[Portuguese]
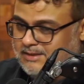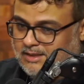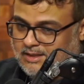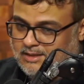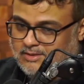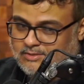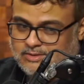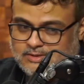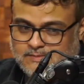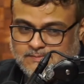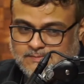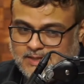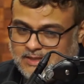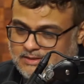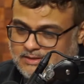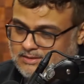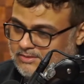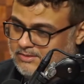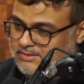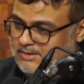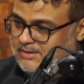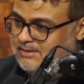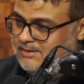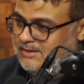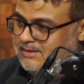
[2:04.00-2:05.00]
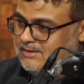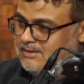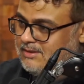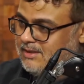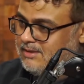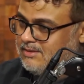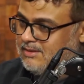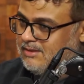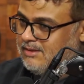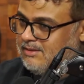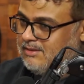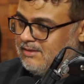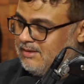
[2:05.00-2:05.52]
ele hoje, mas eu desisti.
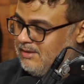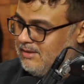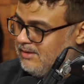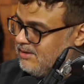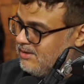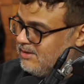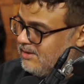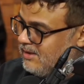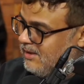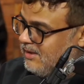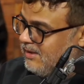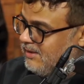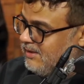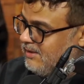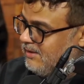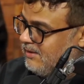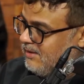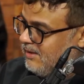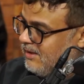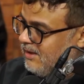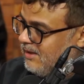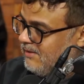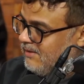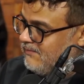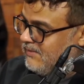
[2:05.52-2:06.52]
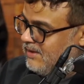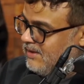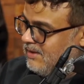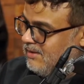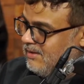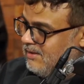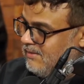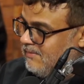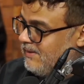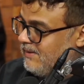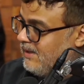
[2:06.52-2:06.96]
Achei que ia deixar ele entrar. Você tem pa um